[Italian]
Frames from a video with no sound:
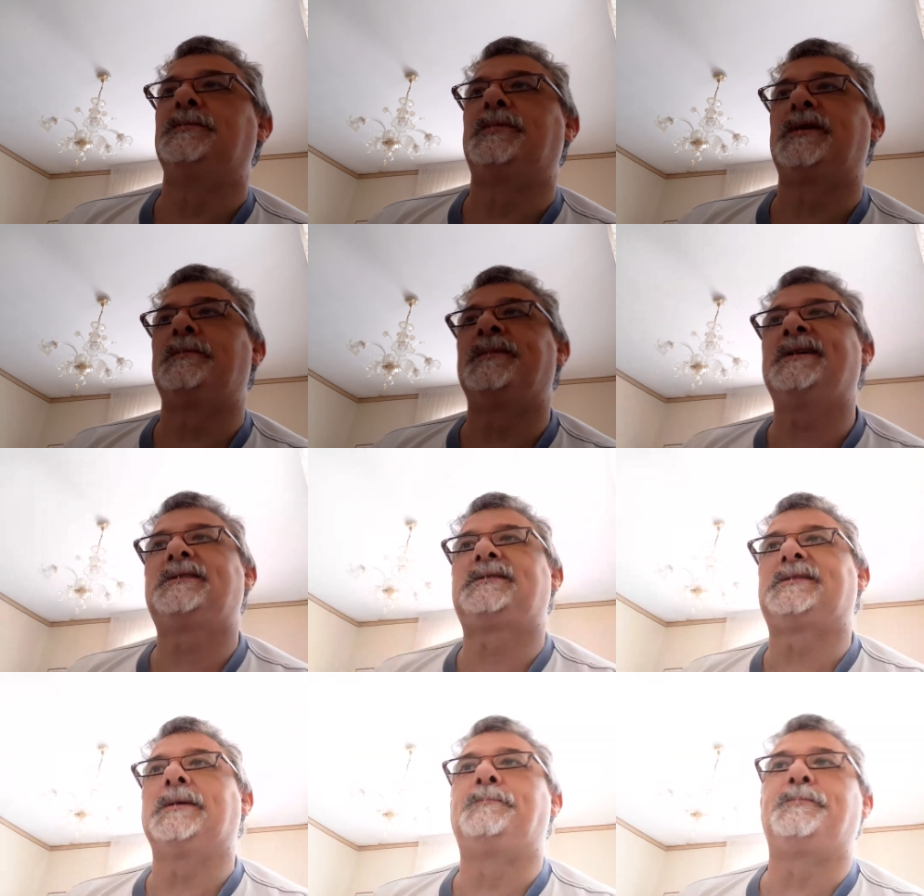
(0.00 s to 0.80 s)

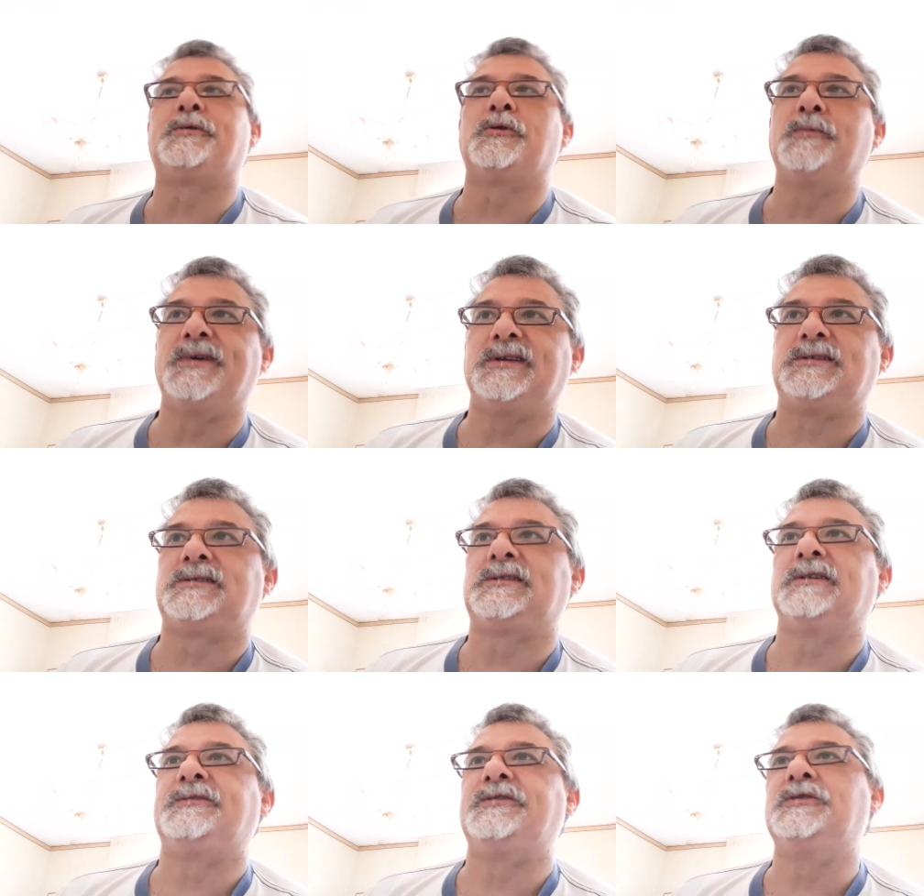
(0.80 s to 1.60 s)
premette e
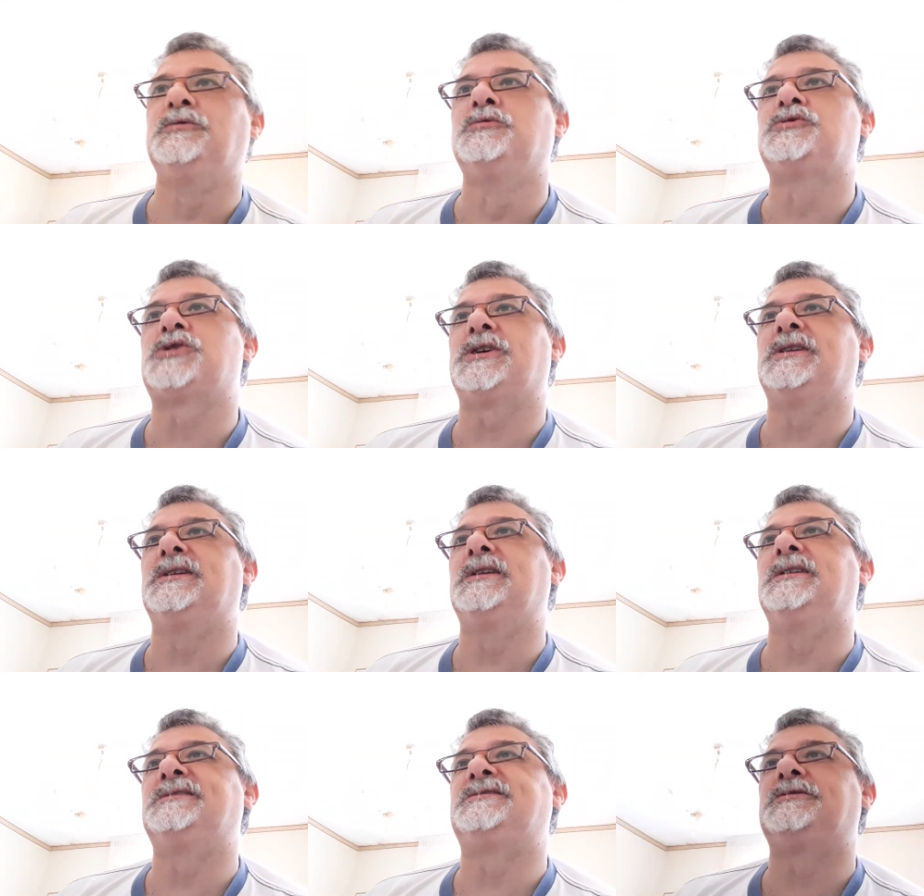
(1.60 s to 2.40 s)
promette fiducia
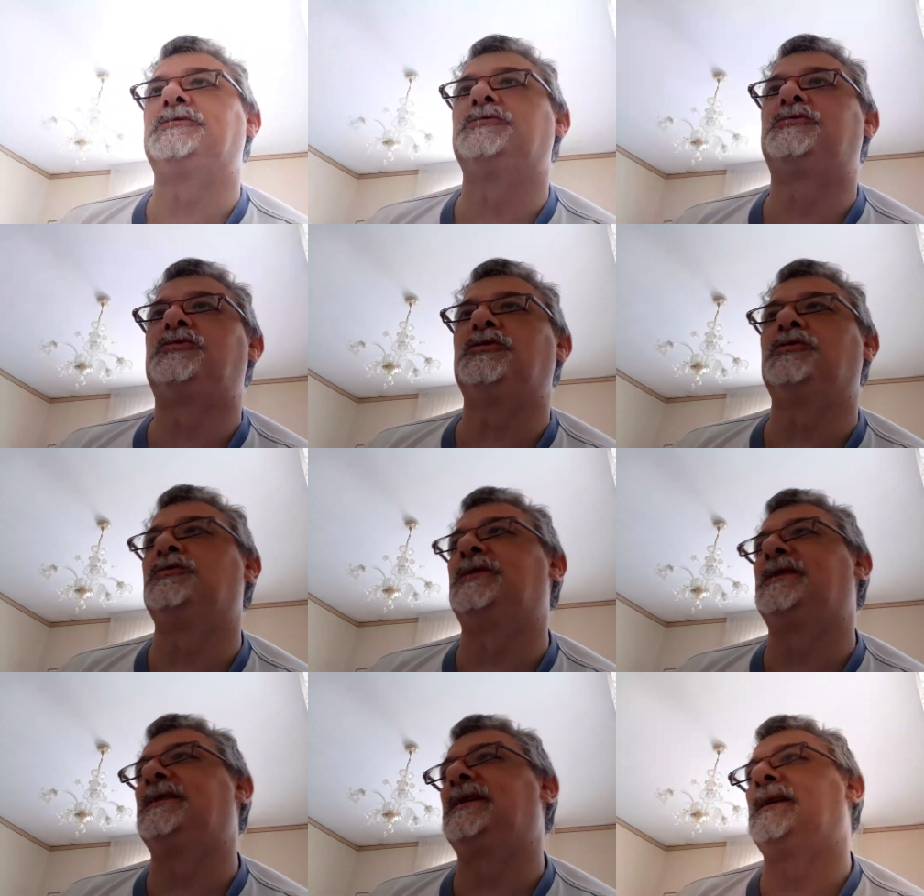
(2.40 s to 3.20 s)

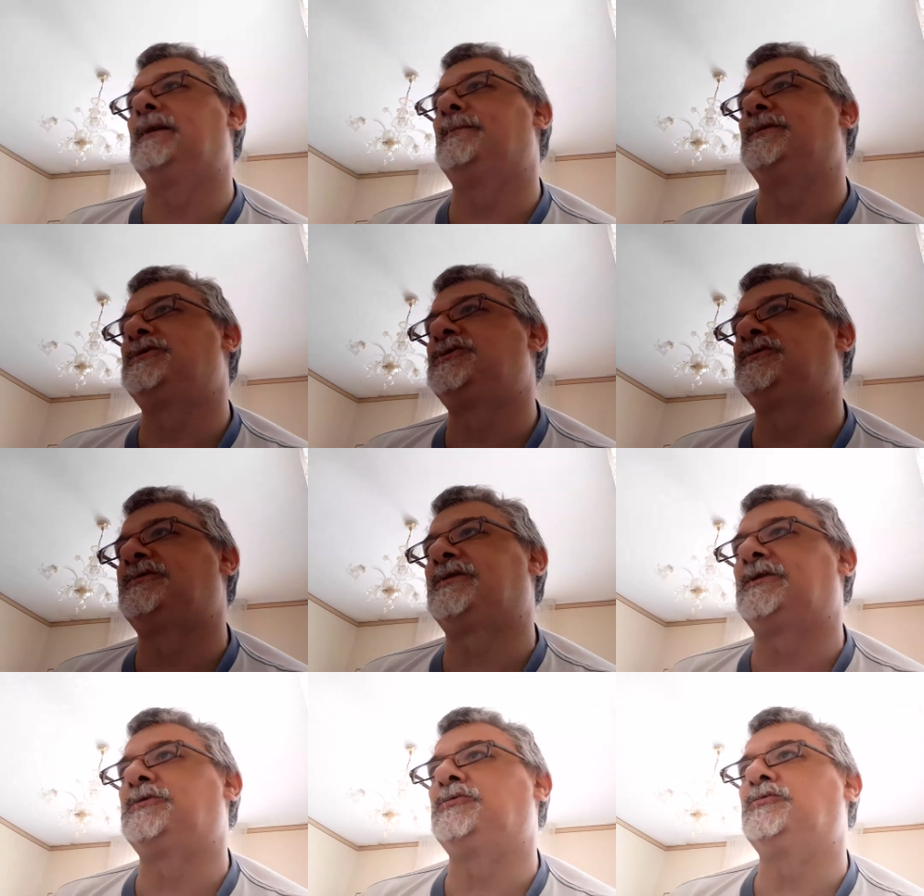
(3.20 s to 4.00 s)
nell'istituzione e nella
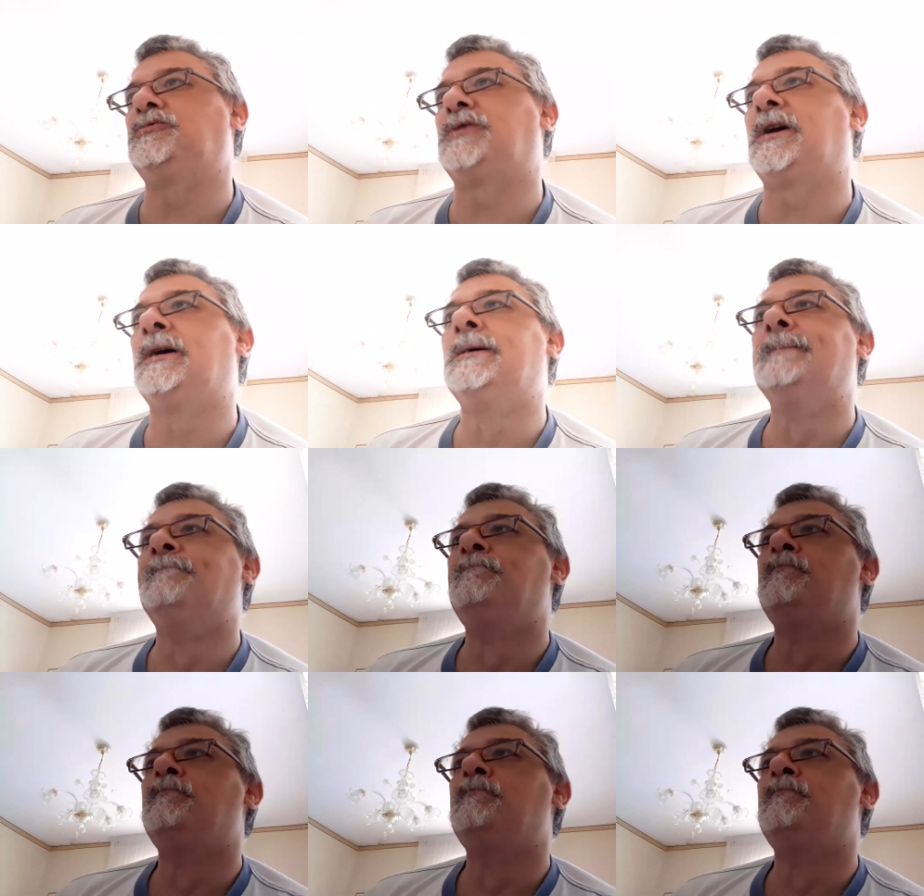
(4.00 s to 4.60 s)
magistratura,